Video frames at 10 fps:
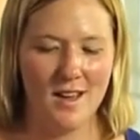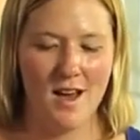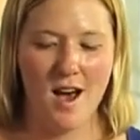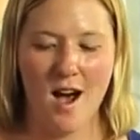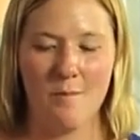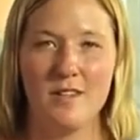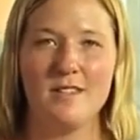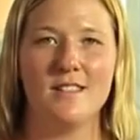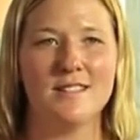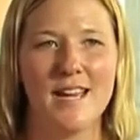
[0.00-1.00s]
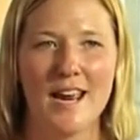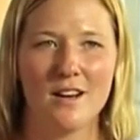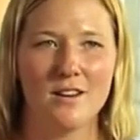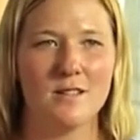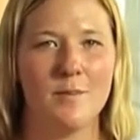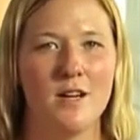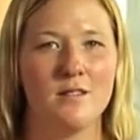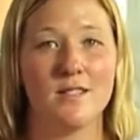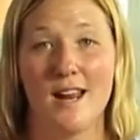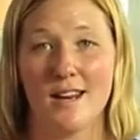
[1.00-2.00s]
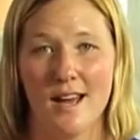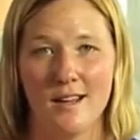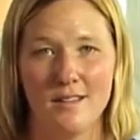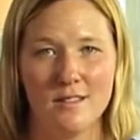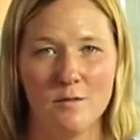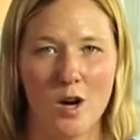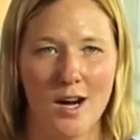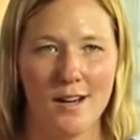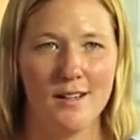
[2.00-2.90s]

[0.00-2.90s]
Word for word: Este contenedor es aproximadamente 10 galones de